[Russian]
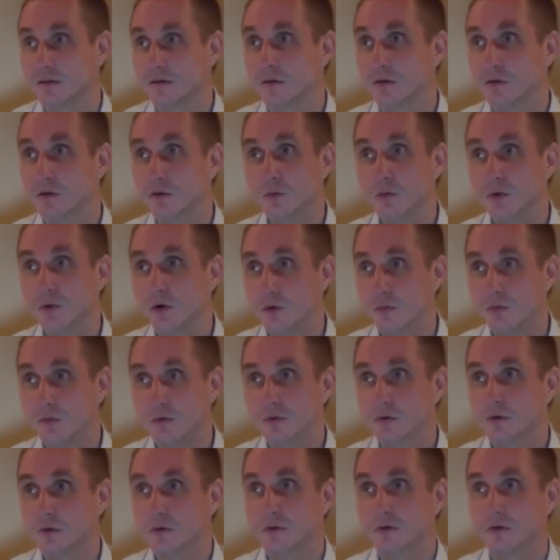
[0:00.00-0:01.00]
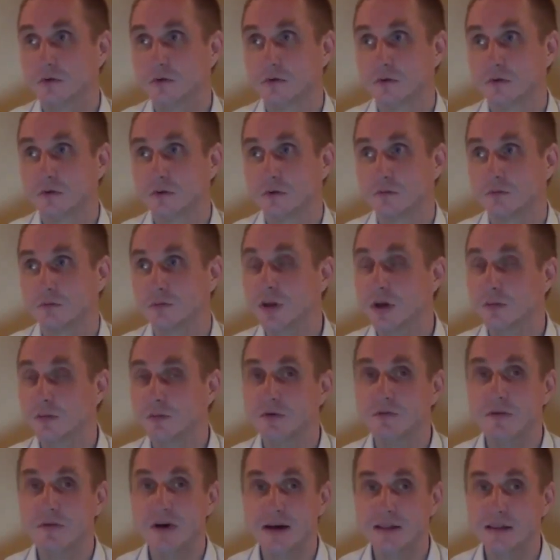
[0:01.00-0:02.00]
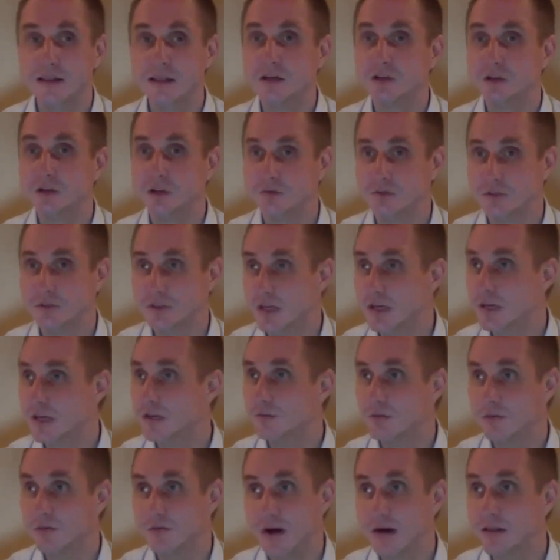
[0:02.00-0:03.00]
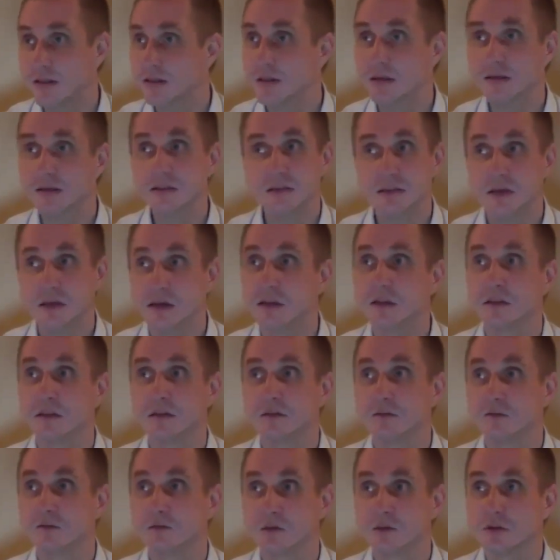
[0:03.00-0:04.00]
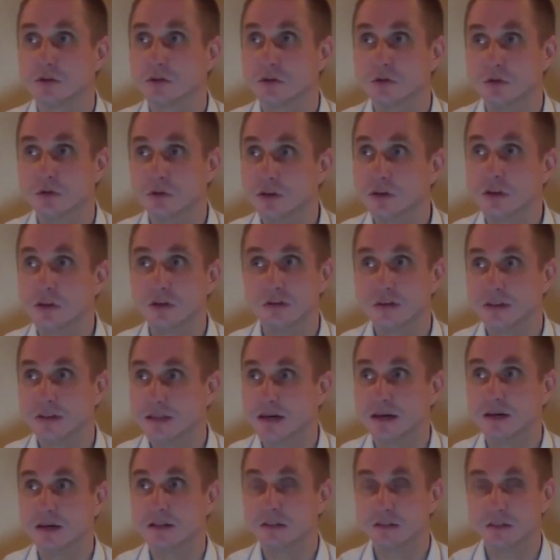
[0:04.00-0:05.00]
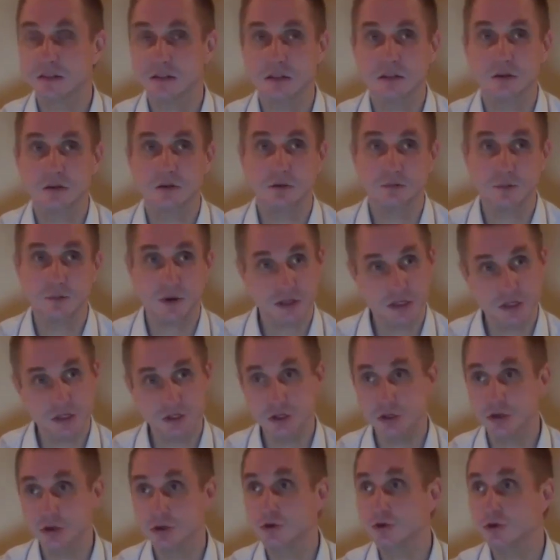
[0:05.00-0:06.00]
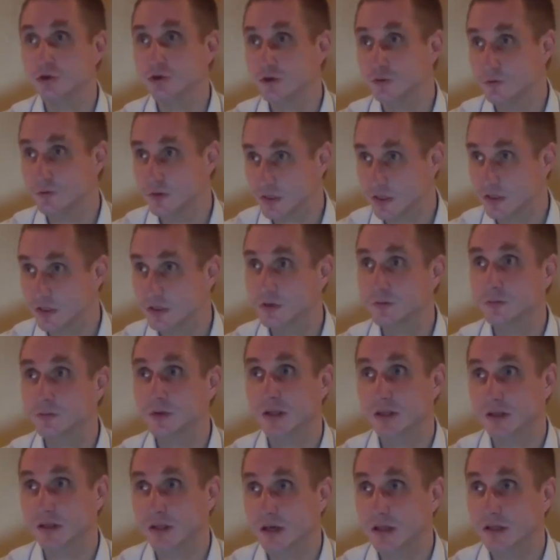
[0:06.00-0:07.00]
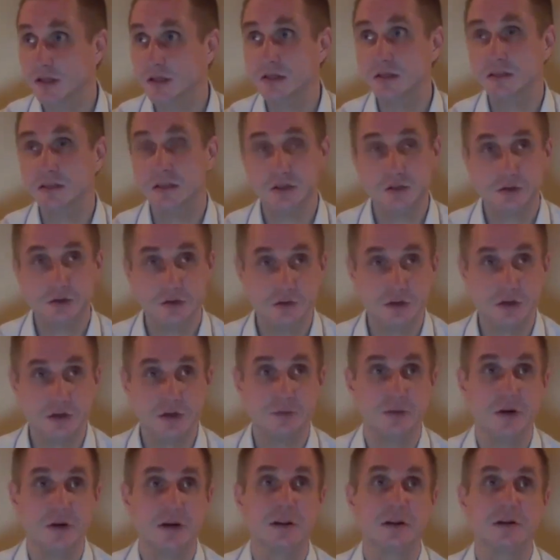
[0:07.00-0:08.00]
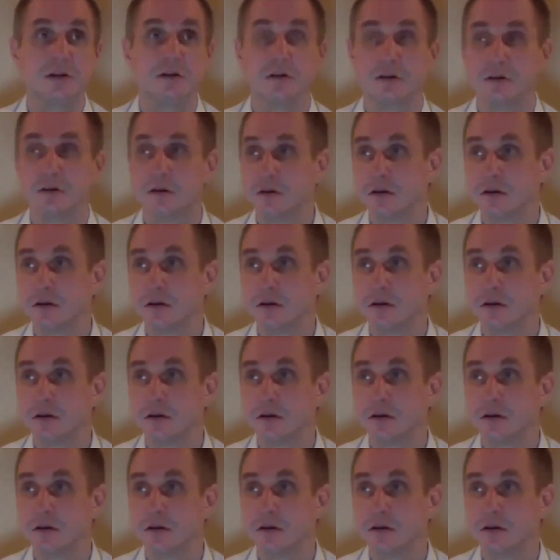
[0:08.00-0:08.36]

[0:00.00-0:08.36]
К любому. Не, бывает так, что, вы знаете, бывает достал. Просто ну, не хватает силы. Но по отношению к другим, если теплота есть, значит все нормально.